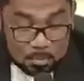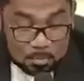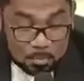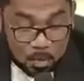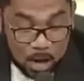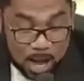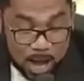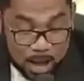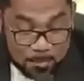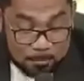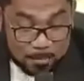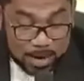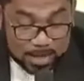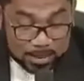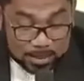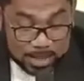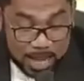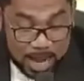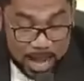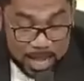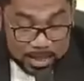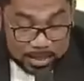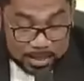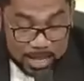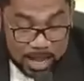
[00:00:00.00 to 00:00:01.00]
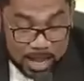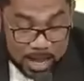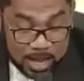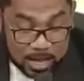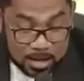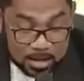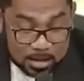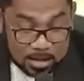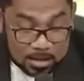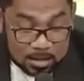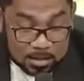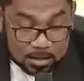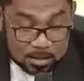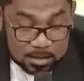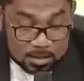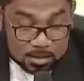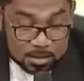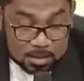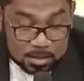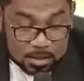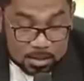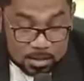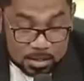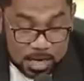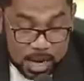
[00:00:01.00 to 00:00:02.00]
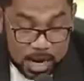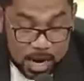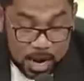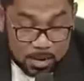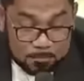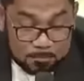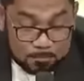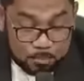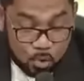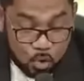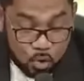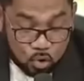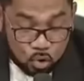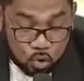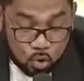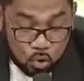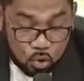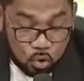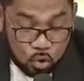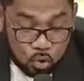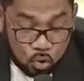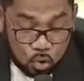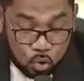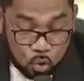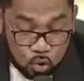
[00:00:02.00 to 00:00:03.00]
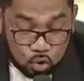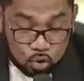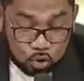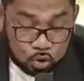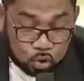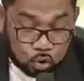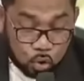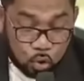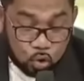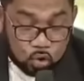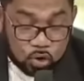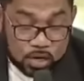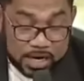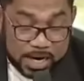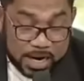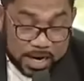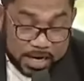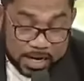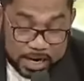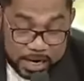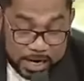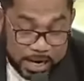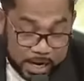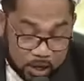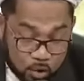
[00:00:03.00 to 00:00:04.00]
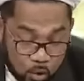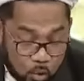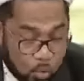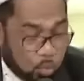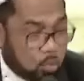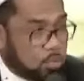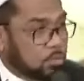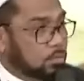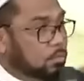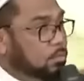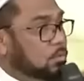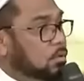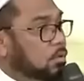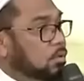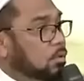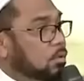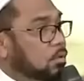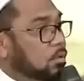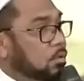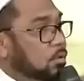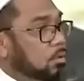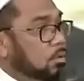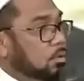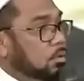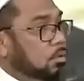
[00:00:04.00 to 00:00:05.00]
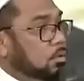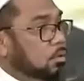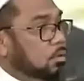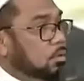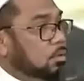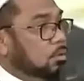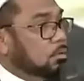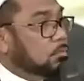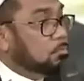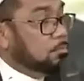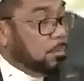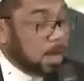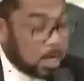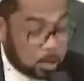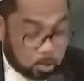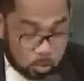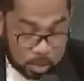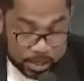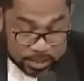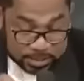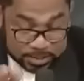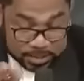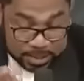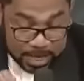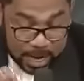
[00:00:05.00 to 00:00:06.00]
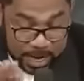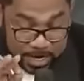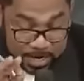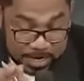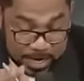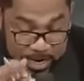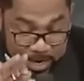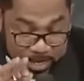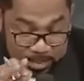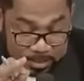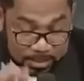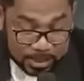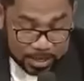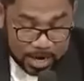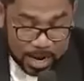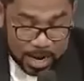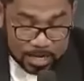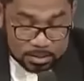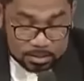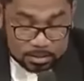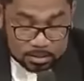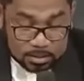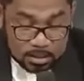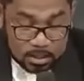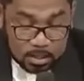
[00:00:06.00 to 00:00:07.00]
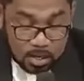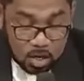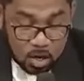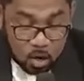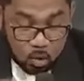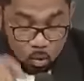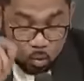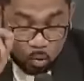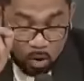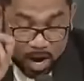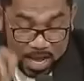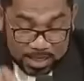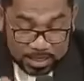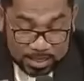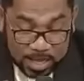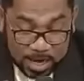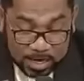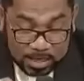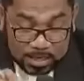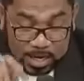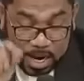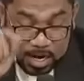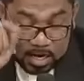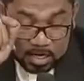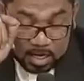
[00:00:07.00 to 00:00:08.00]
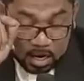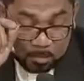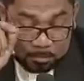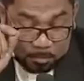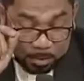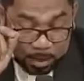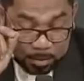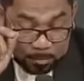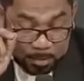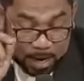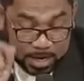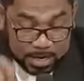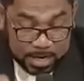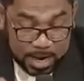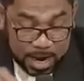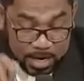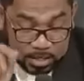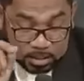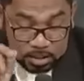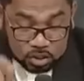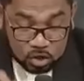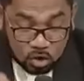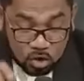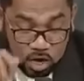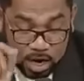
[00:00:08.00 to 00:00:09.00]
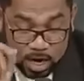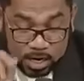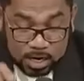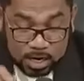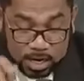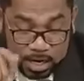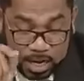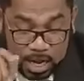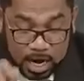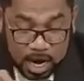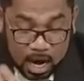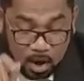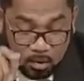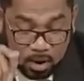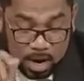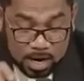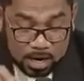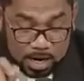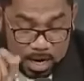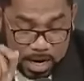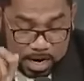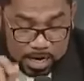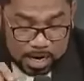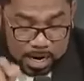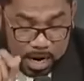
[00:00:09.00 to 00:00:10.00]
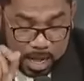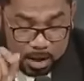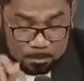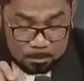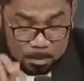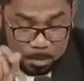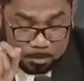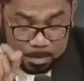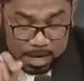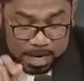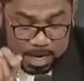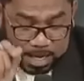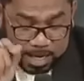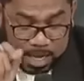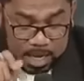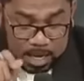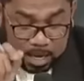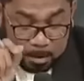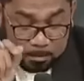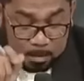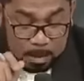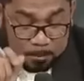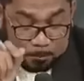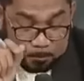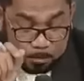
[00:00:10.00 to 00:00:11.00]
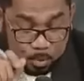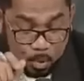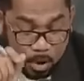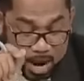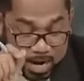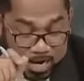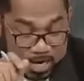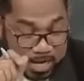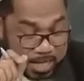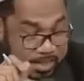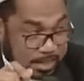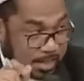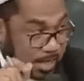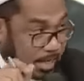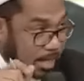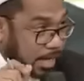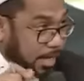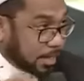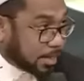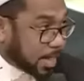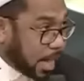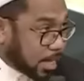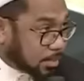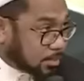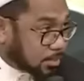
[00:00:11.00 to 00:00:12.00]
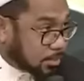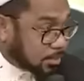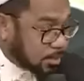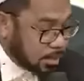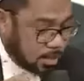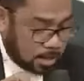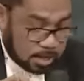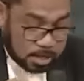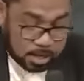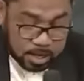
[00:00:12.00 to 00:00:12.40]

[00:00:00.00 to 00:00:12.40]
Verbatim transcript: Muhammad Hatta dalam buku Untuk Negeriku menuliskan dengan tegas watak dan kepribadian seorang negarawan adalah memiliki kemampuan integritas.